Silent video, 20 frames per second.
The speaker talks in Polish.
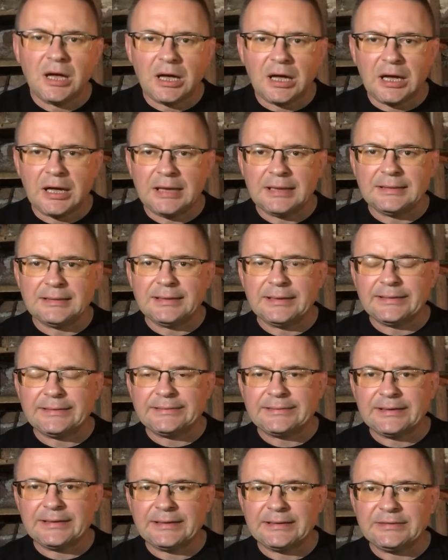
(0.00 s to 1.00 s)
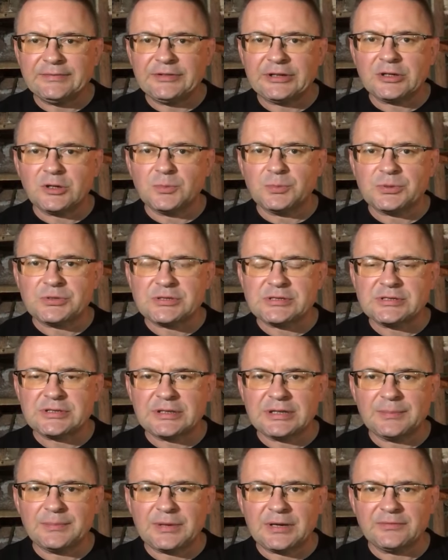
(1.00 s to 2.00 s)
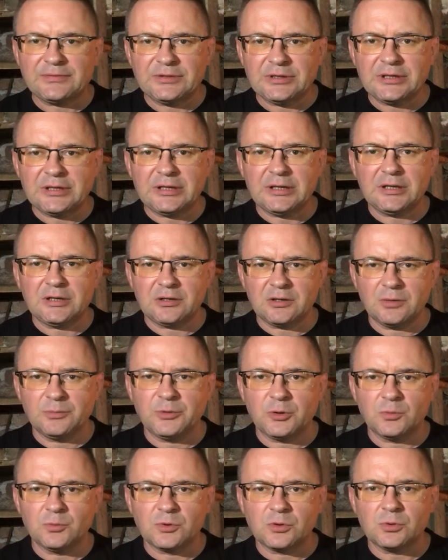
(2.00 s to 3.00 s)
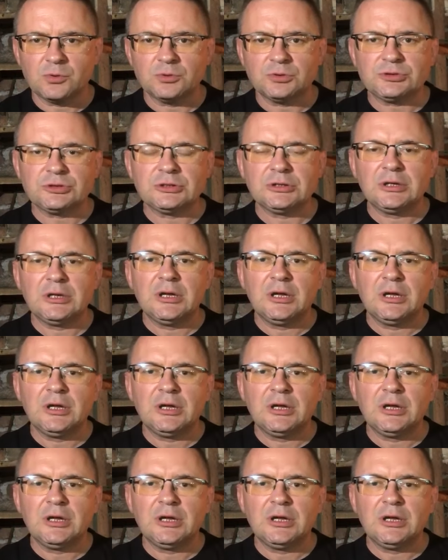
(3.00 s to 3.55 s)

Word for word: ale te dwie kompozycje naprawdę robią mróz.